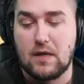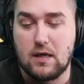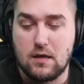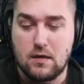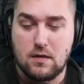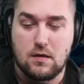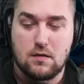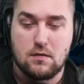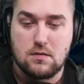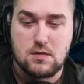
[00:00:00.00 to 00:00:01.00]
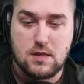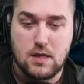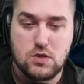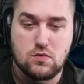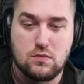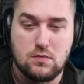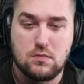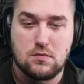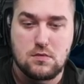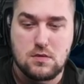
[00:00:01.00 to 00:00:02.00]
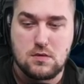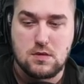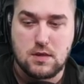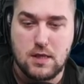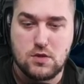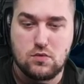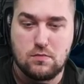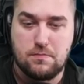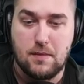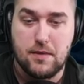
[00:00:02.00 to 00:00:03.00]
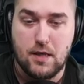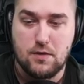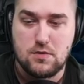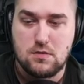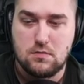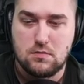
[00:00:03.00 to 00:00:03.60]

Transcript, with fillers: э, схожу, схожу побреюсь.